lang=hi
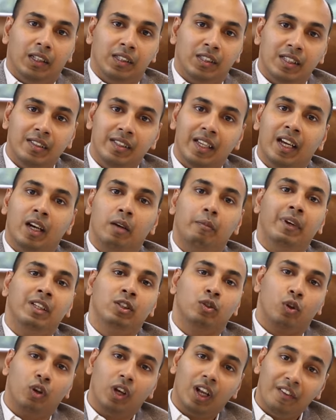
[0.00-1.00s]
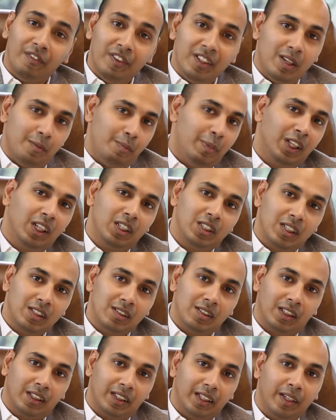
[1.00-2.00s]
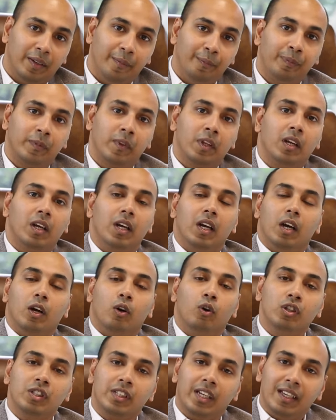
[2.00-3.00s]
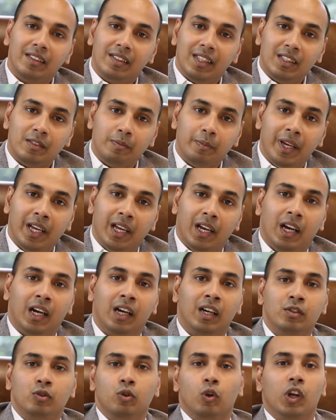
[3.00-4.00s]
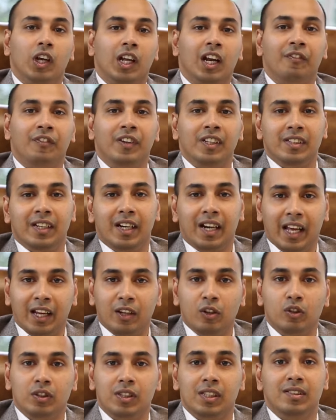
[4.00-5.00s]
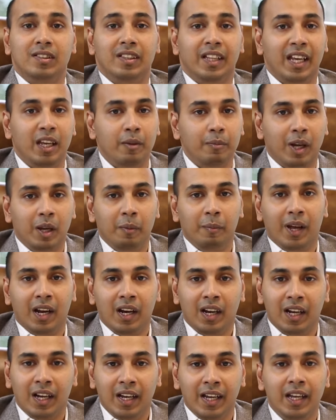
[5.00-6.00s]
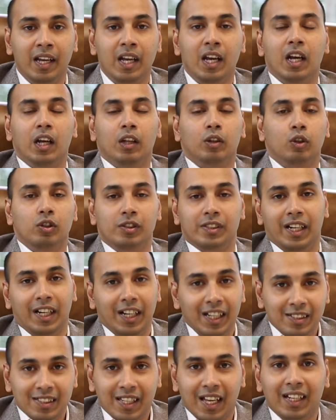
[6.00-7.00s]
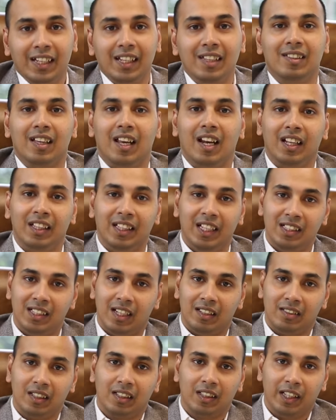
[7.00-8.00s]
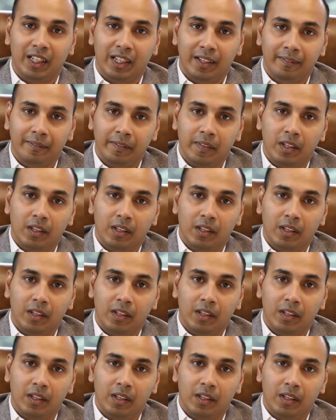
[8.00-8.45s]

चीज़ें हमें सोनोग्राफी से पता चल सकती है कुछ केसेस में अगर सोनोग्राफी से डायग्नोसिस नहीं बन पा रहा है तो सिटी स्कैन की सलाह दी जा सकती है